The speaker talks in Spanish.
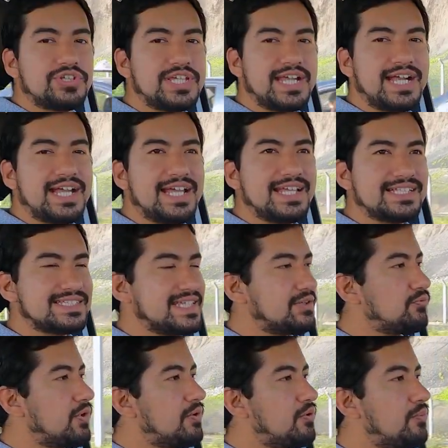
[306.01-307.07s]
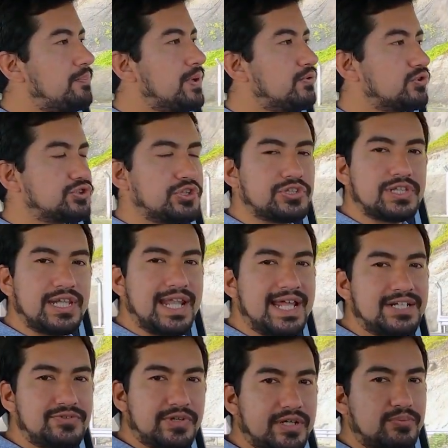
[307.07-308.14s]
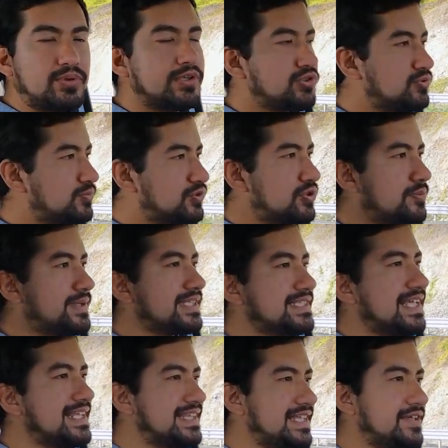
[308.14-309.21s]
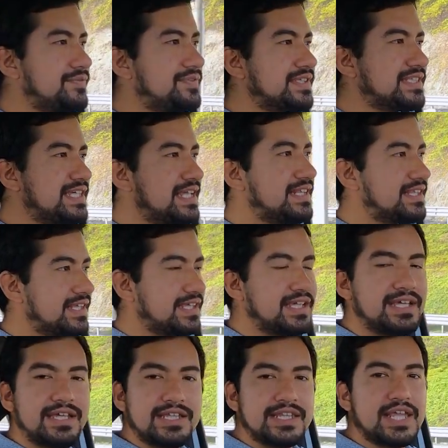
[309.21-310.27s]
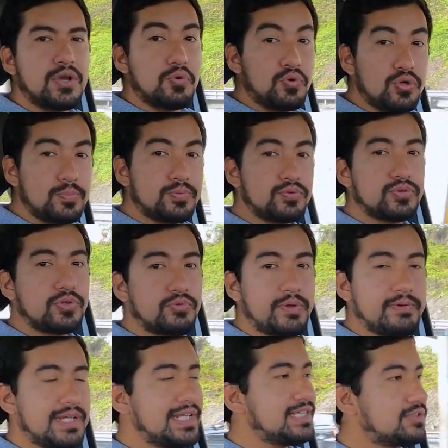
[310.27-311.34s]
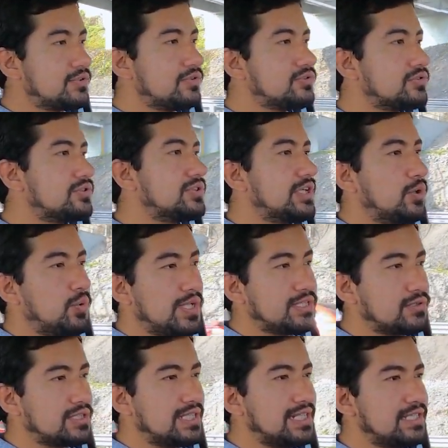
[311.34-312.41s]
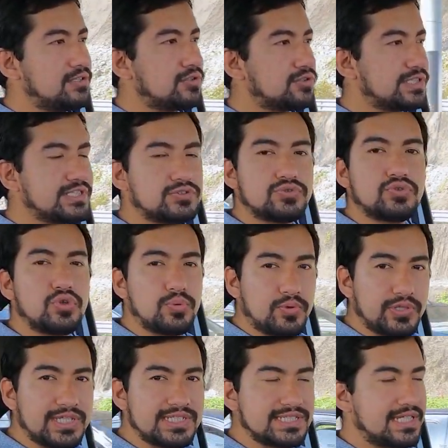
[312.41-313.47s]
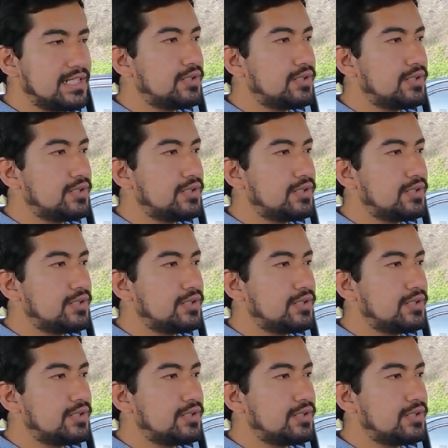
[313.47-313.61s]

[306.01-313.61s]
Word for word: llega este nuevo Peugeot Landtrek? Bueno, es un motor bastante eficiente de 1.9 litros, de 4 cilindros, es turbodiesel